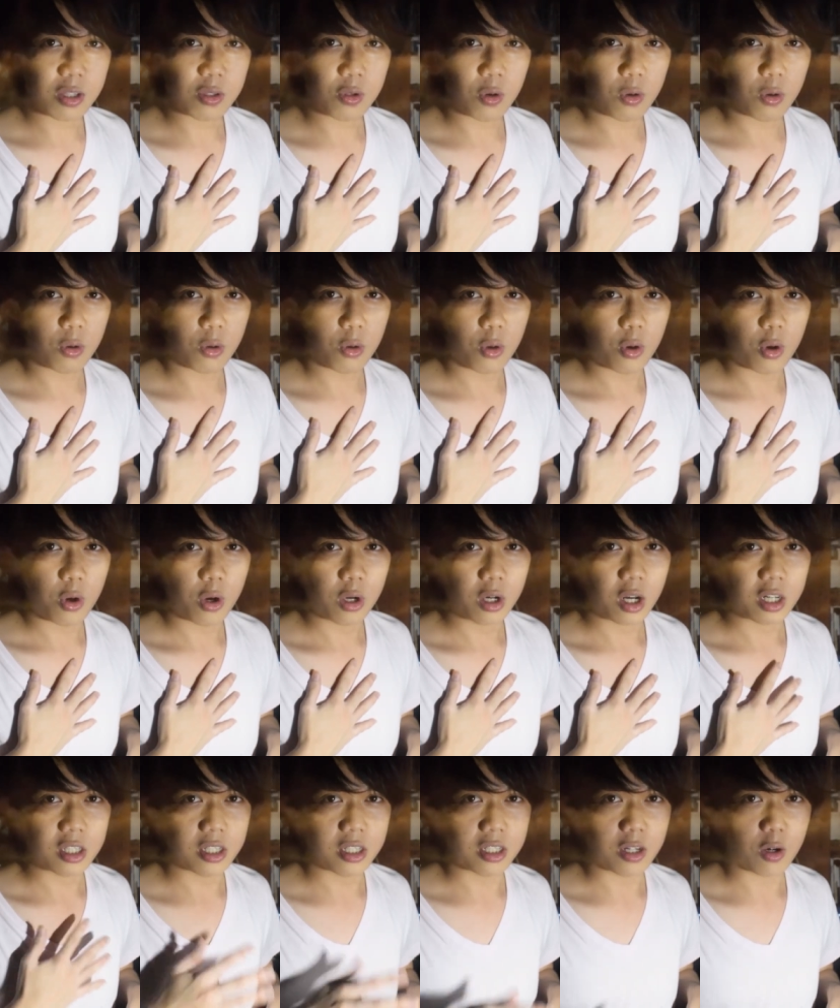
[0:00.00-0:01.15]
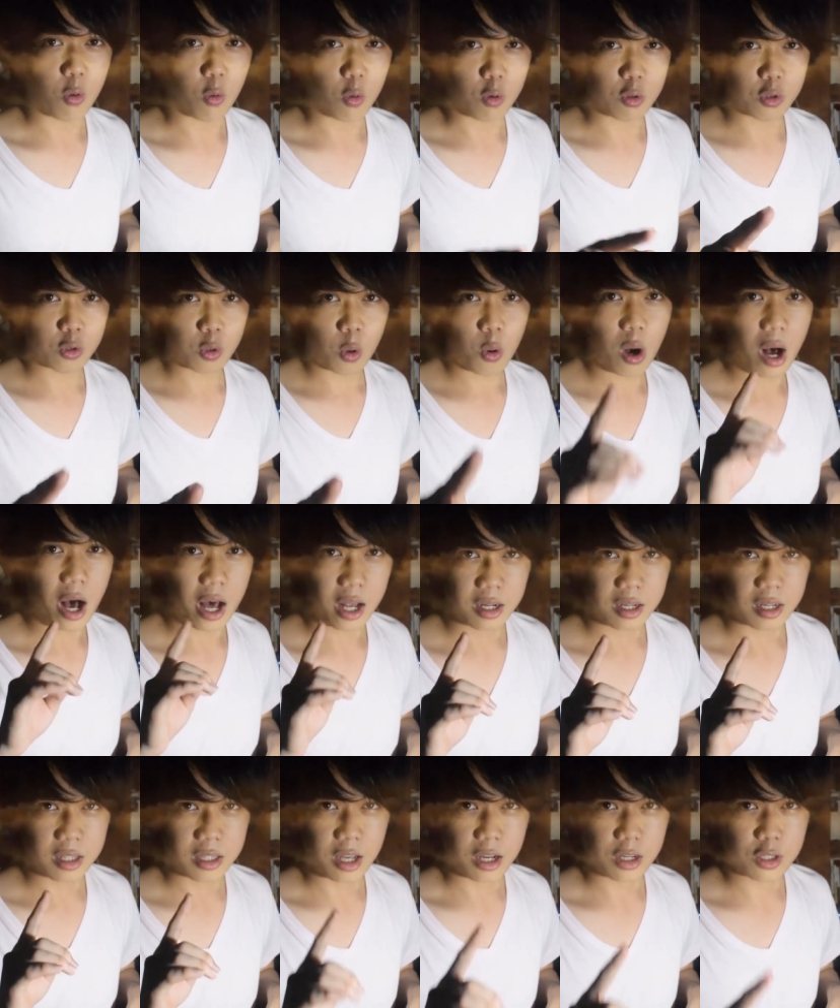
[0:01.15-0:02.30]
ito kasi sa kursong
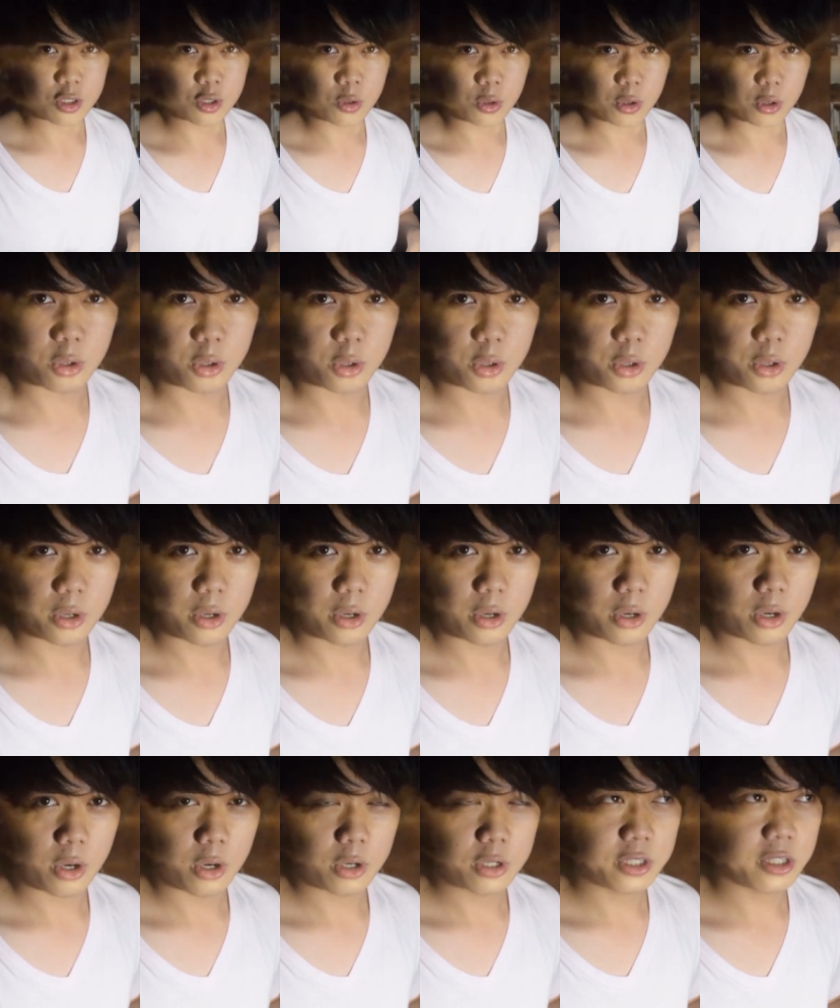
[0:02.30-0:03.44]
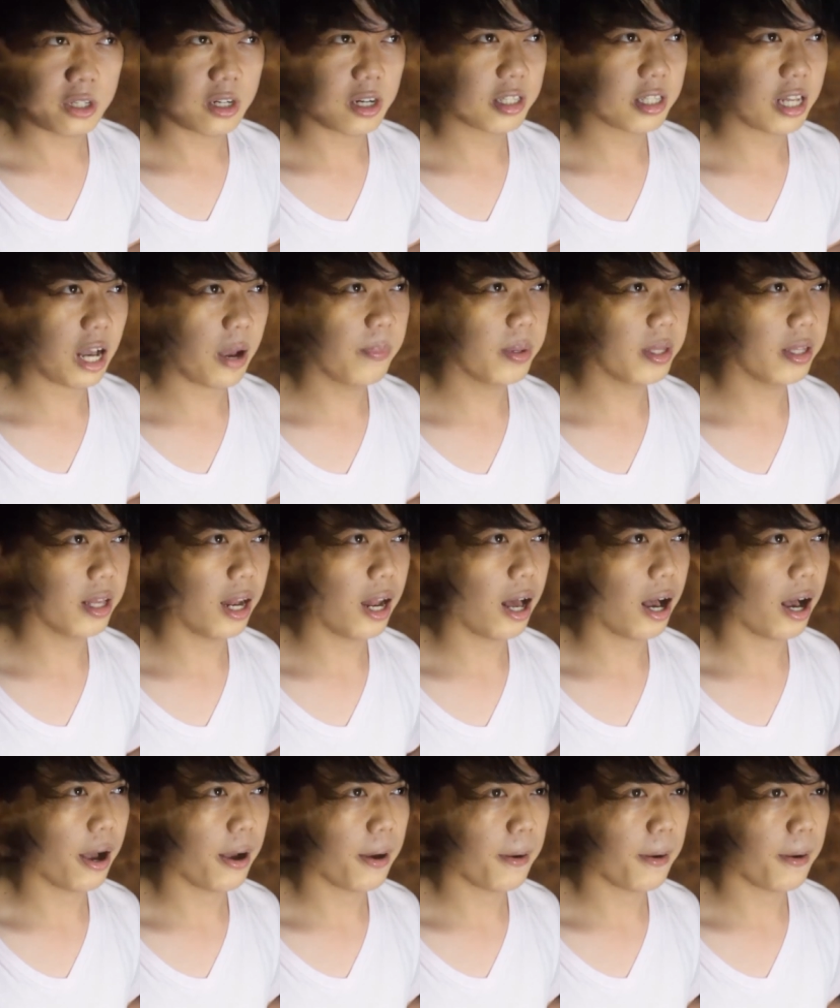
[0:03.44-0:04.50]
architecture, sinasabi nila